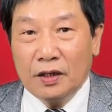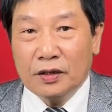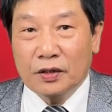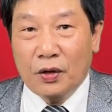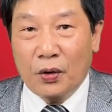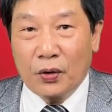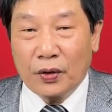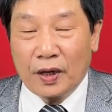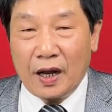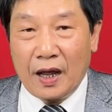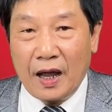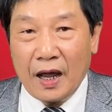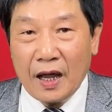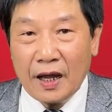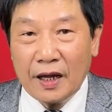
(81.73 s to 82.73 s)
rồi là
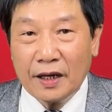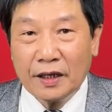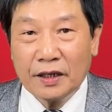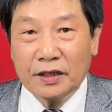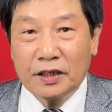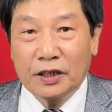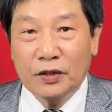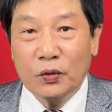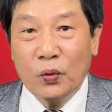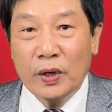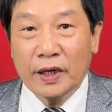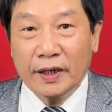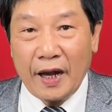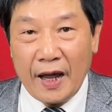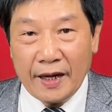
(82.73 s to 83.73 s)
hai cái chữ
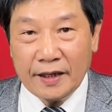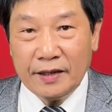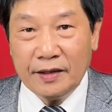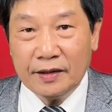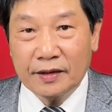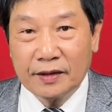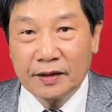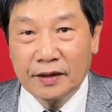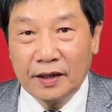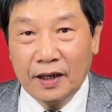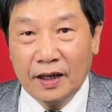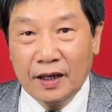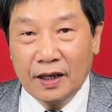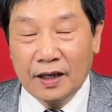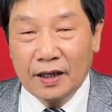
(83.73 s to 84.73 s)
nguyên đáng đó
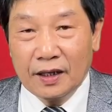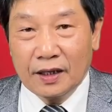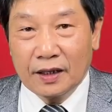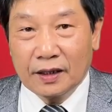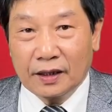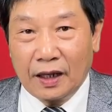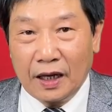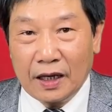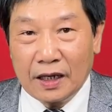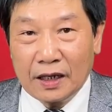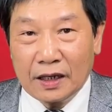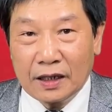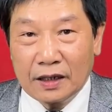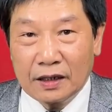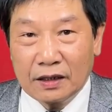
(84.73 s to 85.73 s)

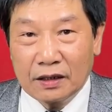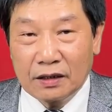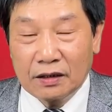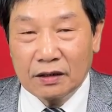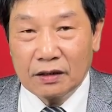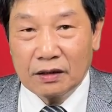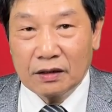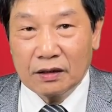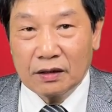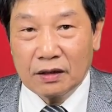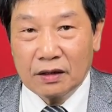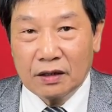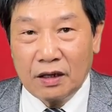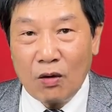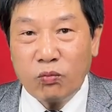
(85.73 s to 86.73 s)
thì
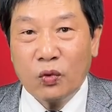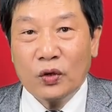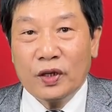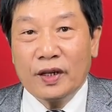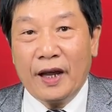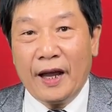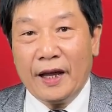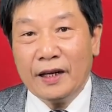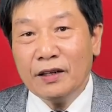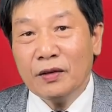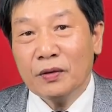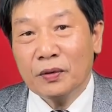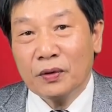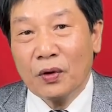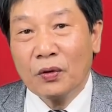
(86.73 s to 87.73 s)
gốc của chữ hán
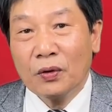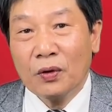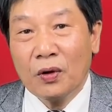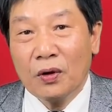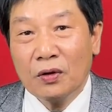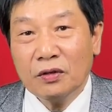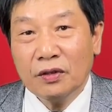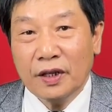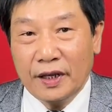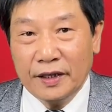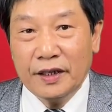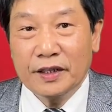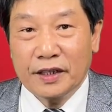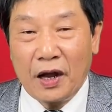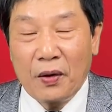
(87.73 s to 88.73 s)
nó, nó có nghĩa
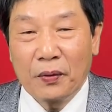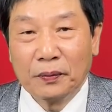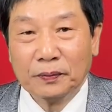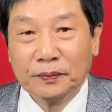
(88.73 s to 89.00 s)
như sau